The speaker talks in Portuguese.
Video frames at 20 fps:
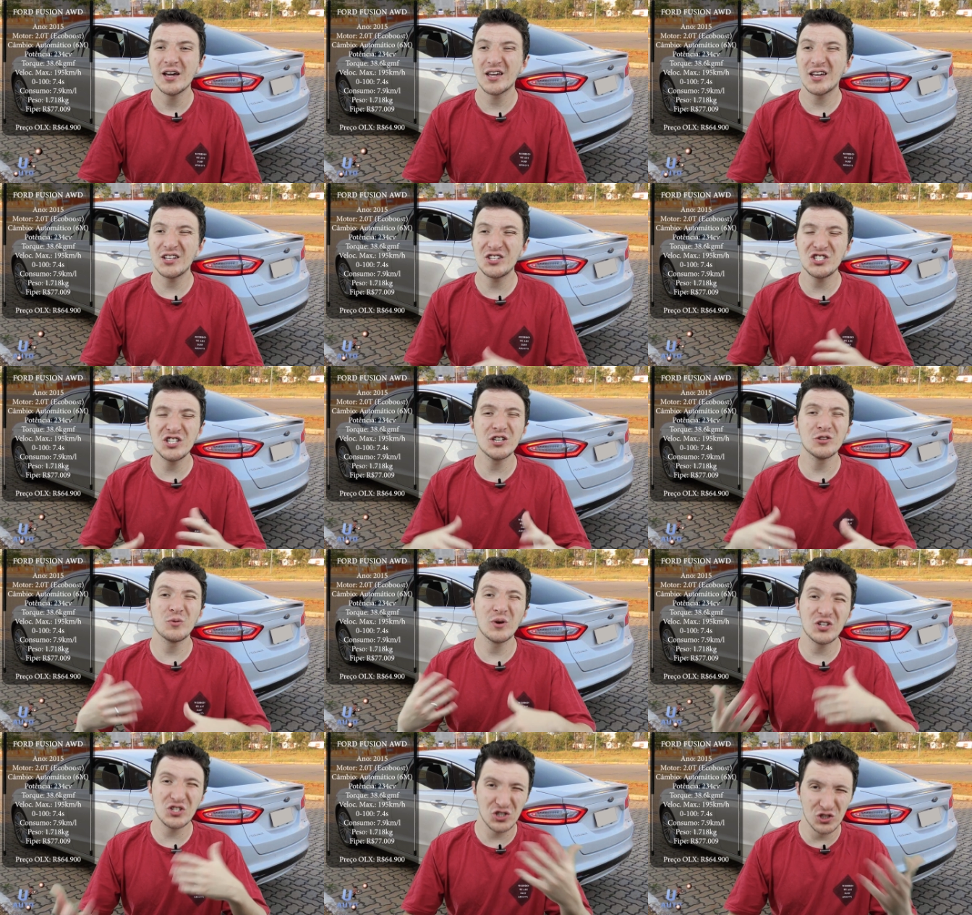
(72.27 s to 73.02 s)
que tinha
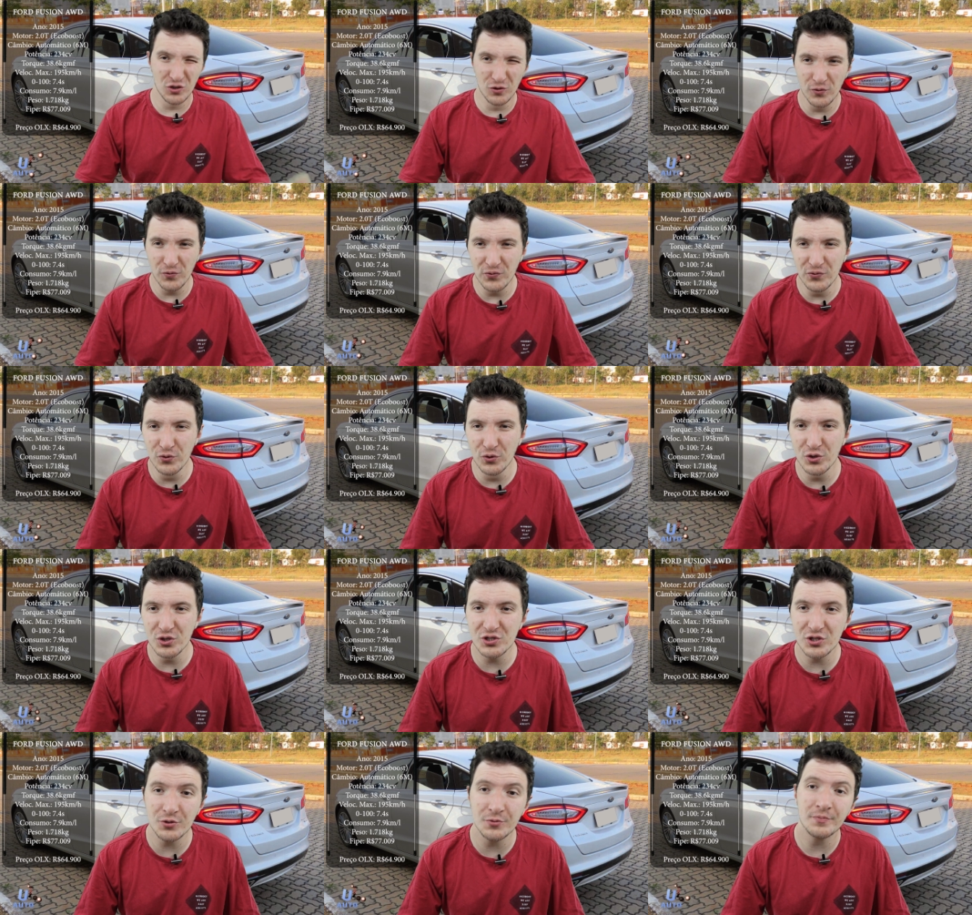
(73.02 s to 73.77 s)
no antigo
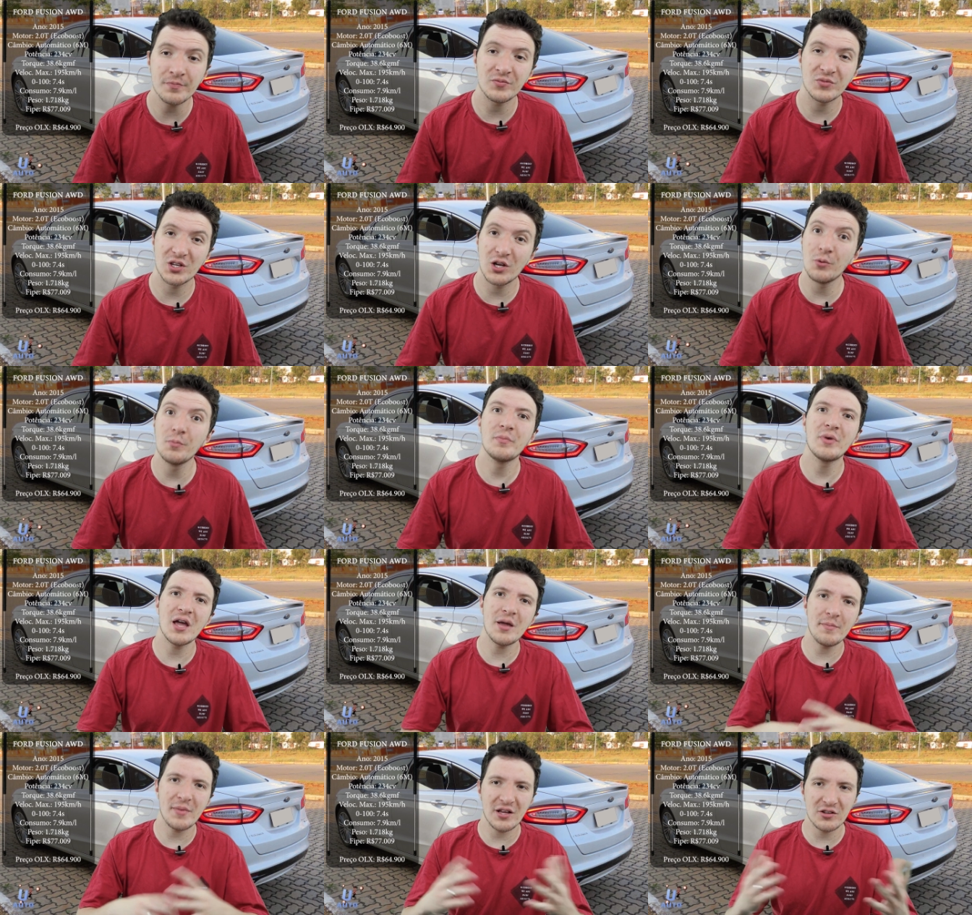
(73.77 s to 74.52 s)
Fusion, então
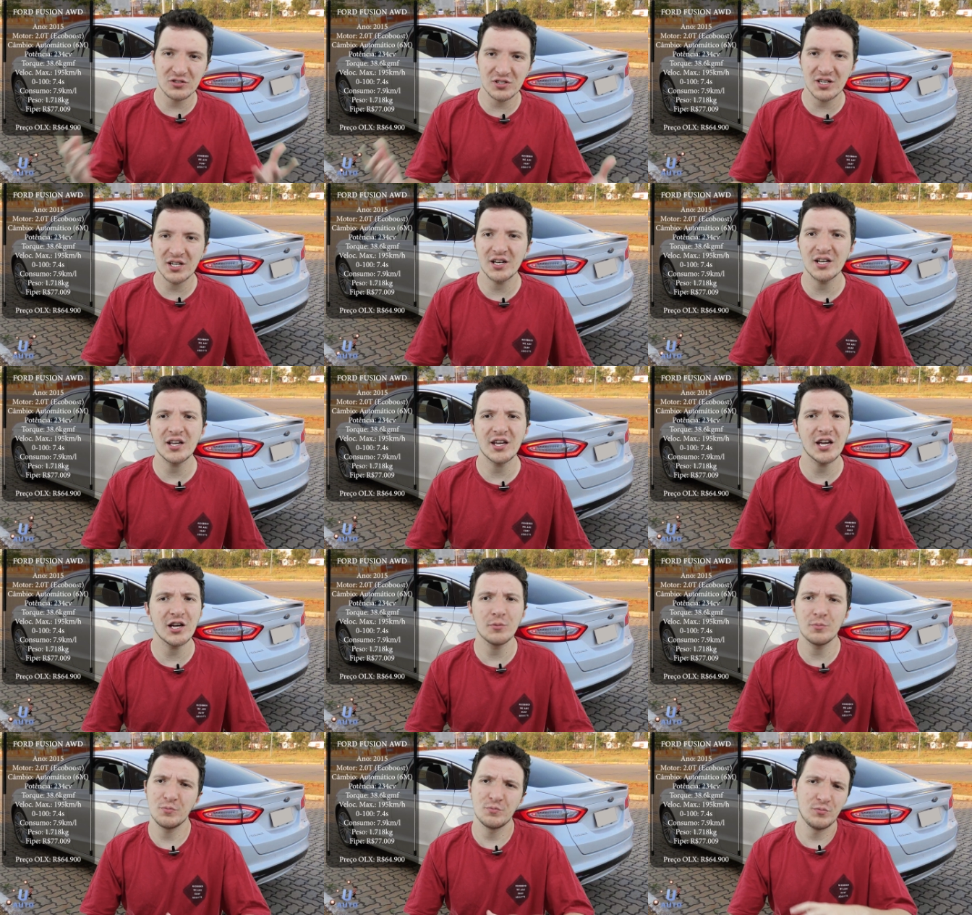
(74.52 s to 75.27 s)
bem menos
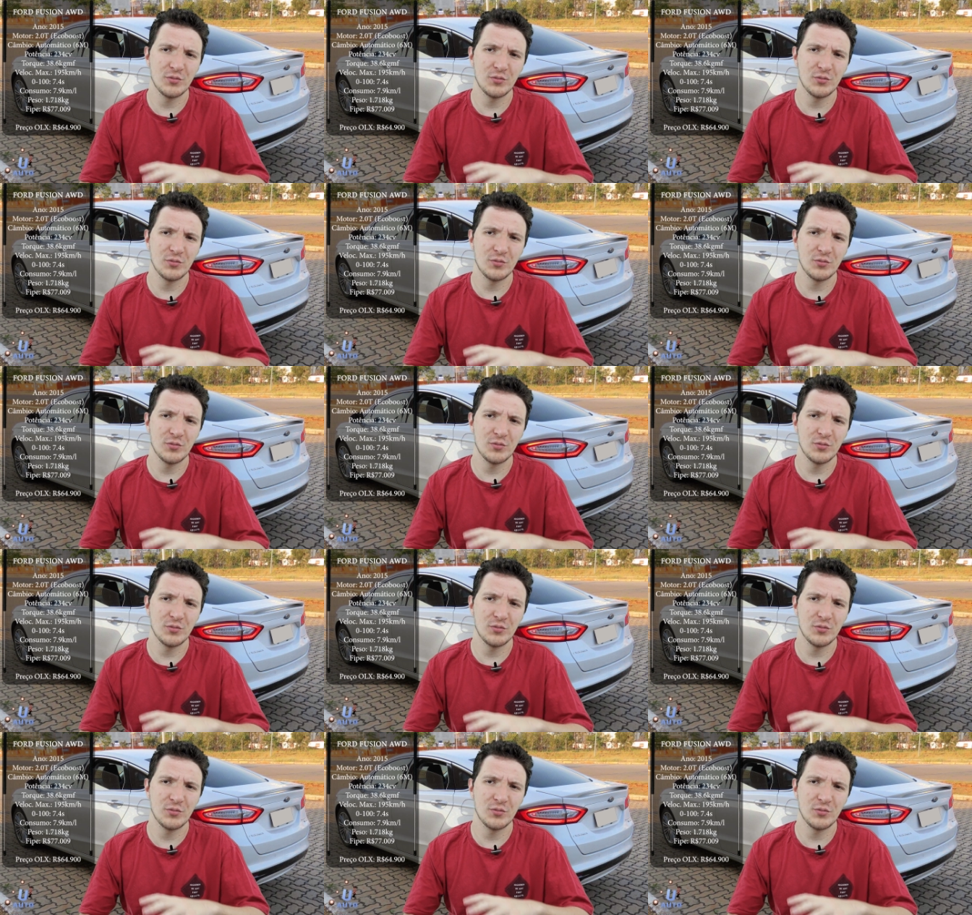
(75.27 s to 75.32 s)
encrenqueiro.